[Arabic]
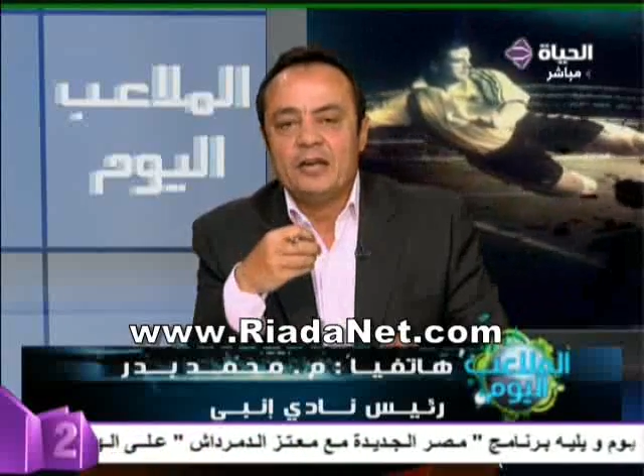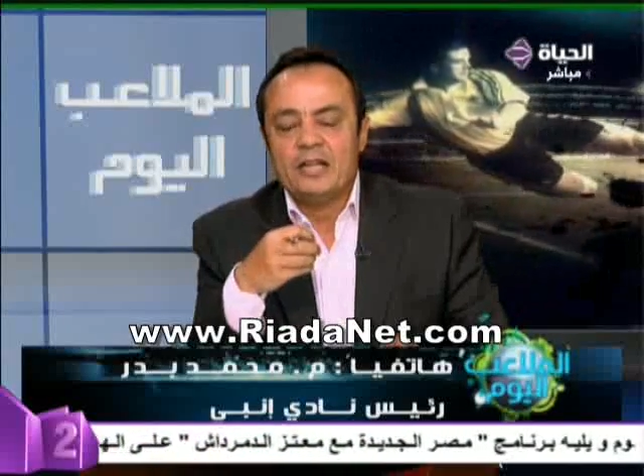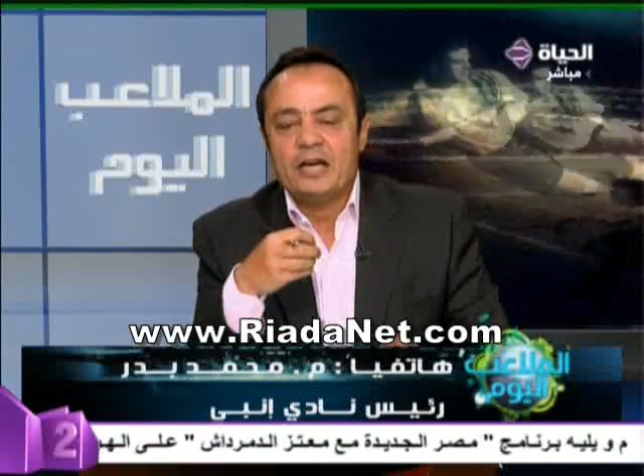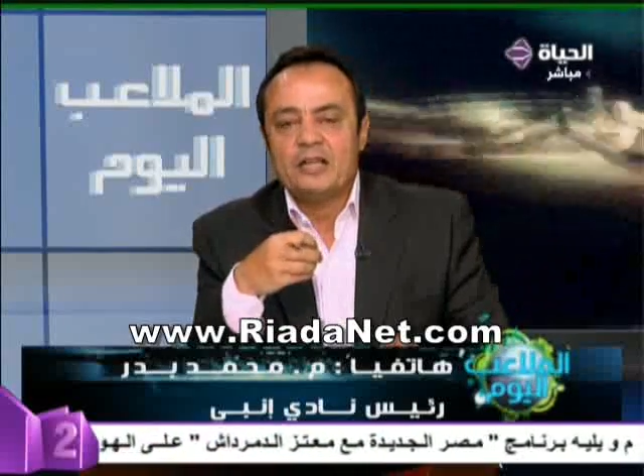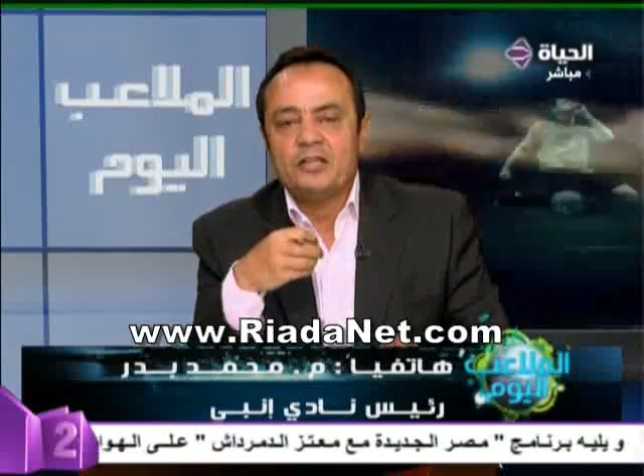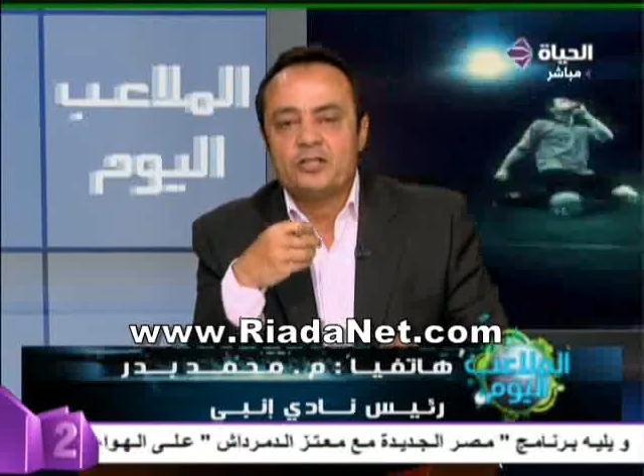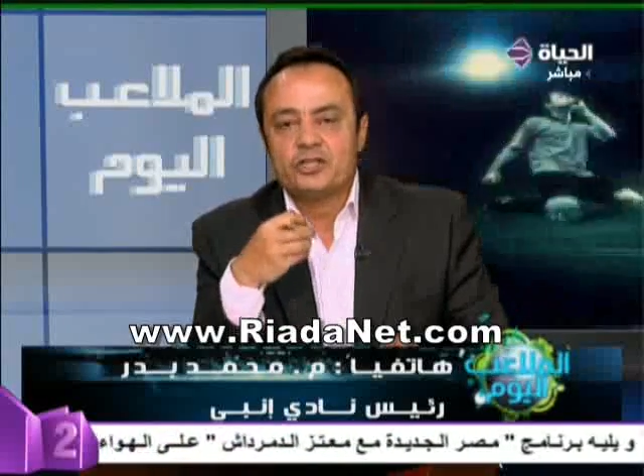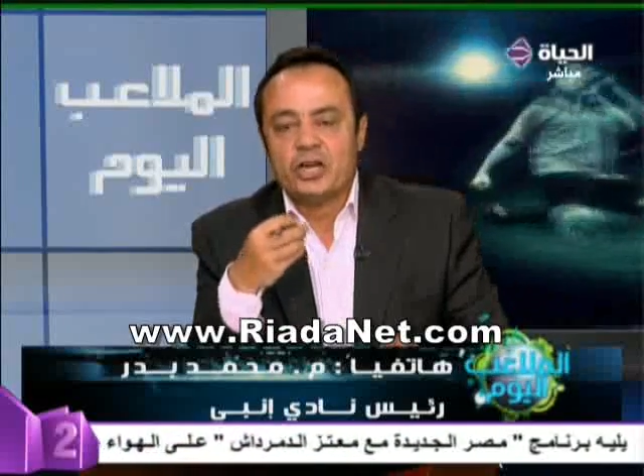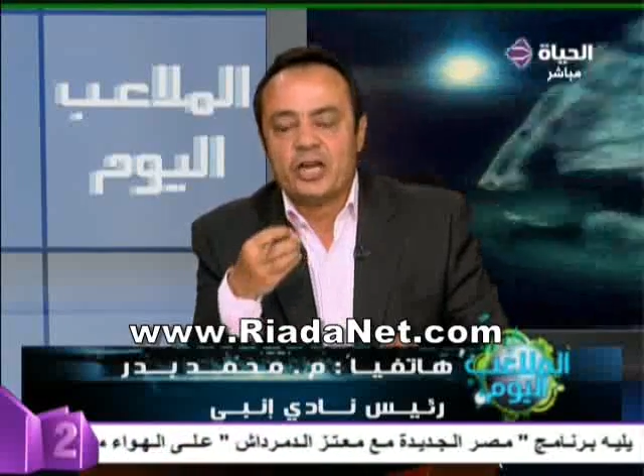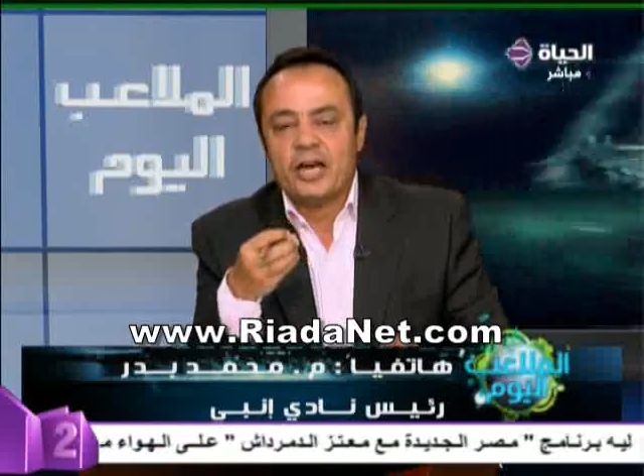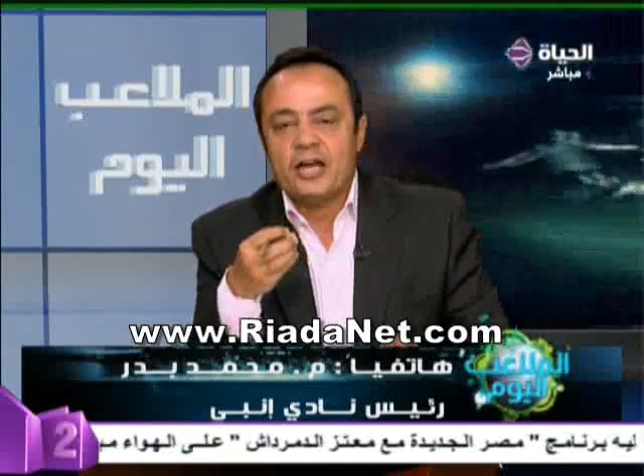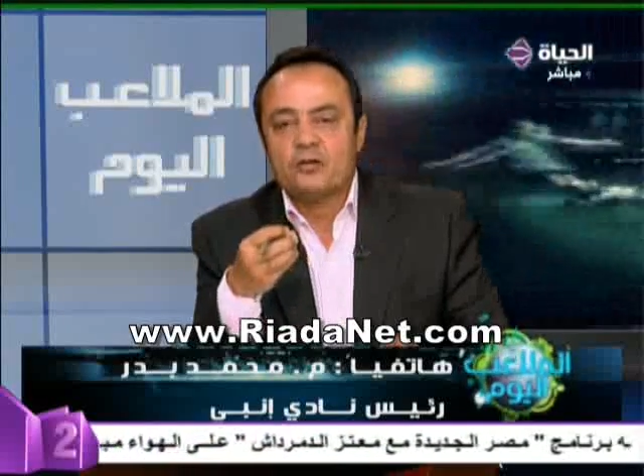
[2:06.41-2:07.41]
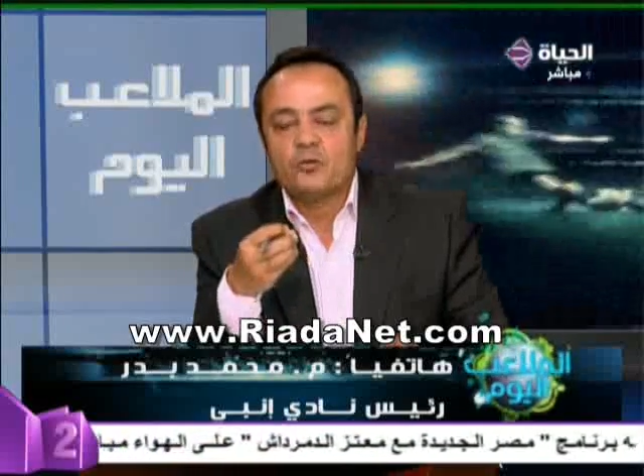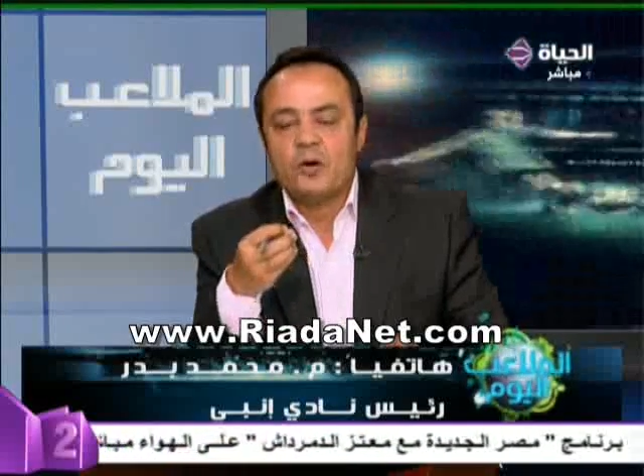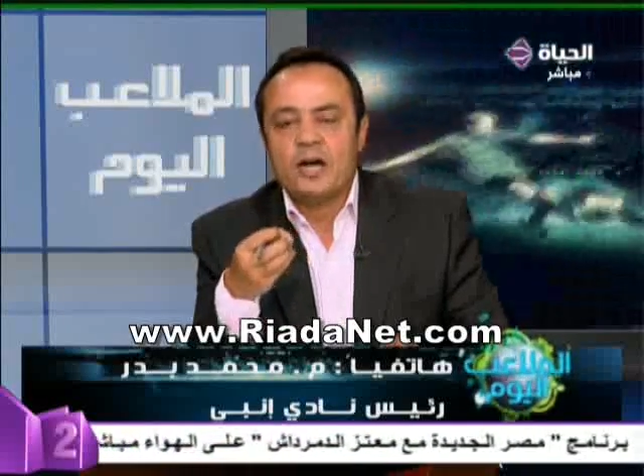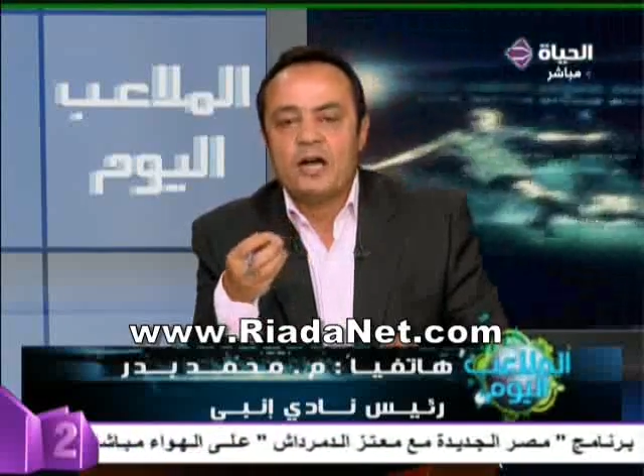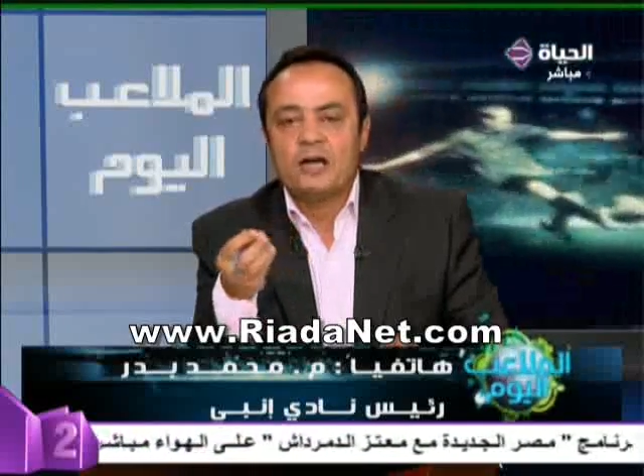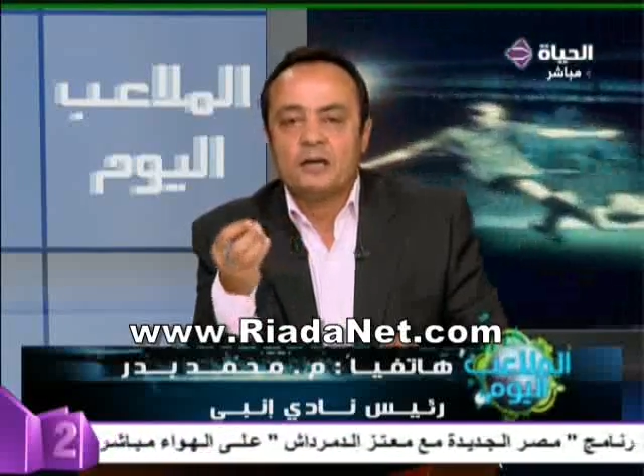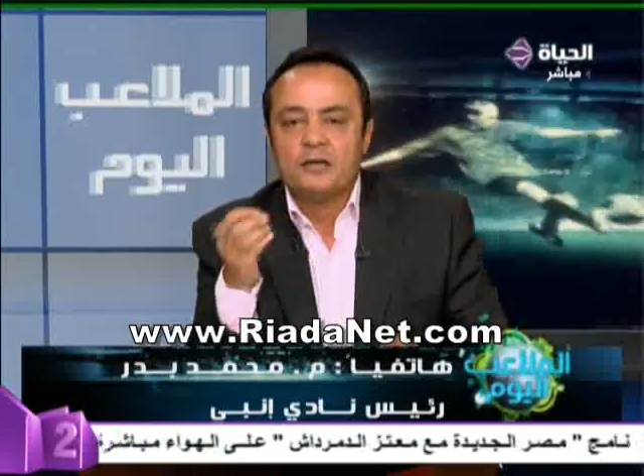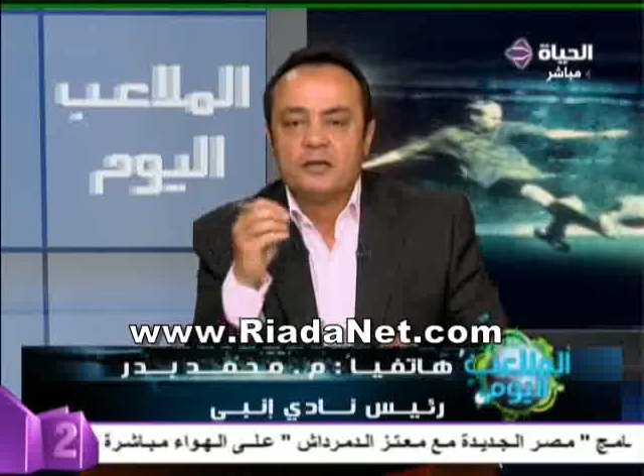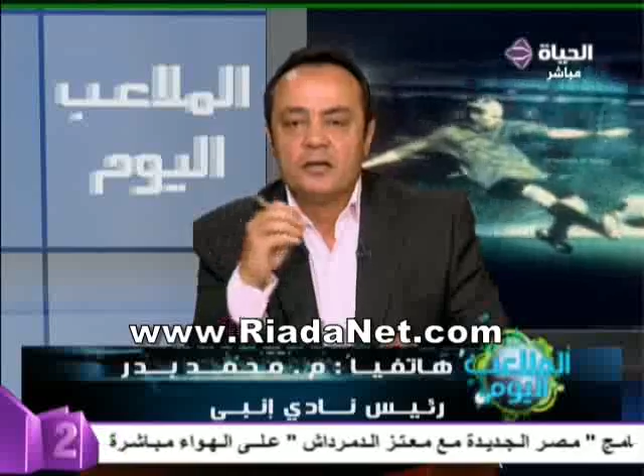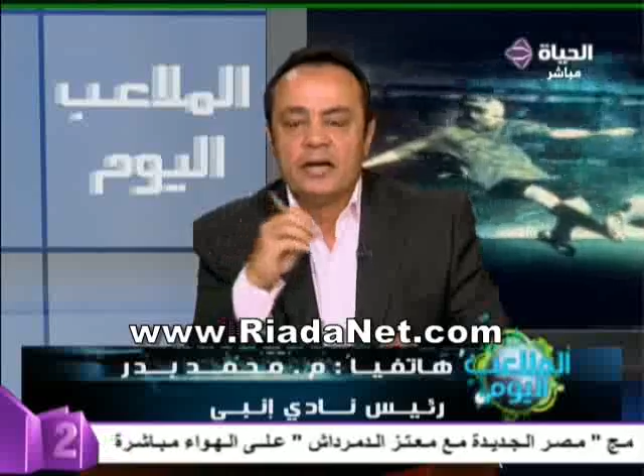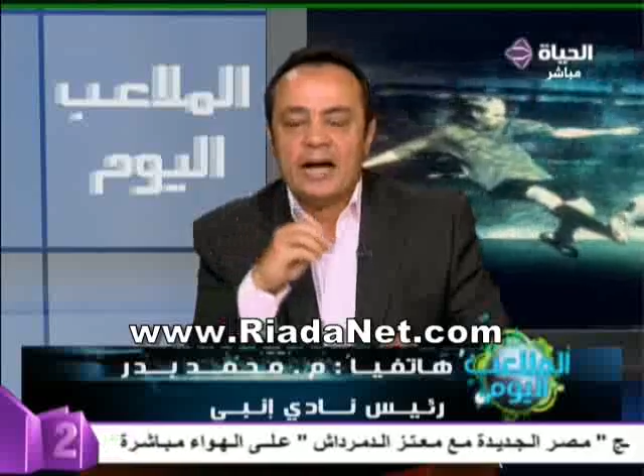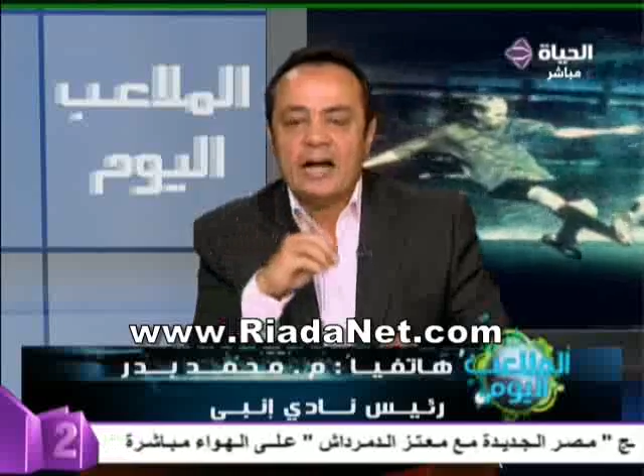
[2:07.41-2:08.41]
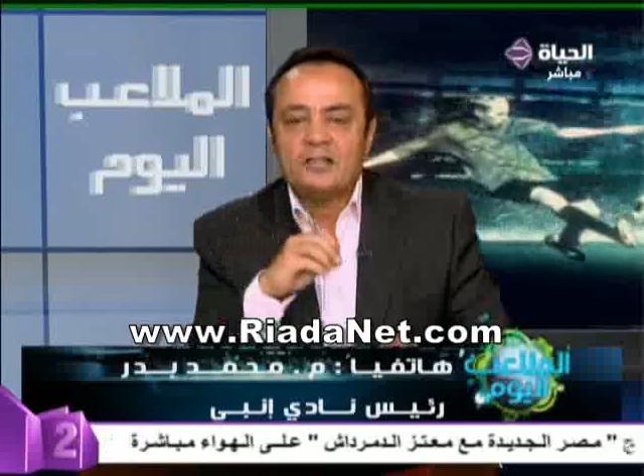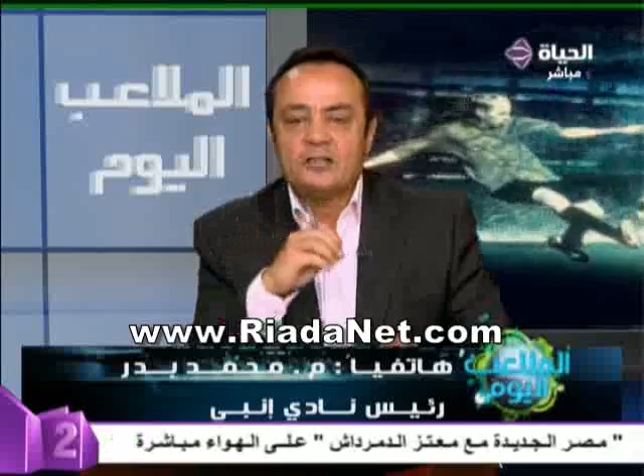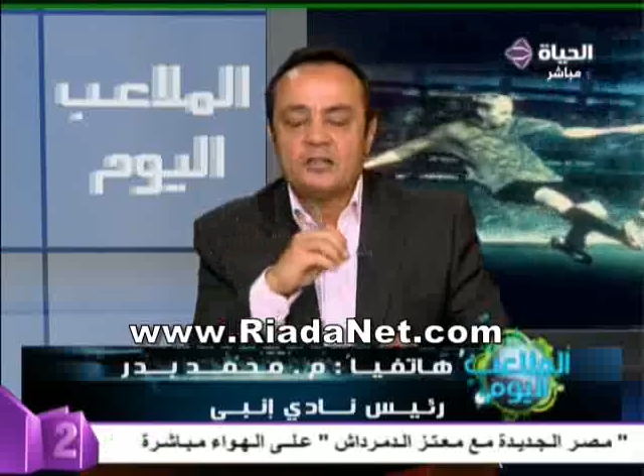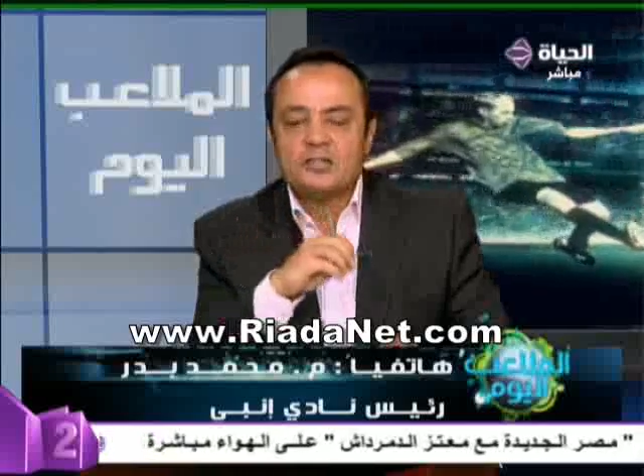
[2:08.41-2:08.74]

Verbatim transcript: لدى انديه الشركات واعاده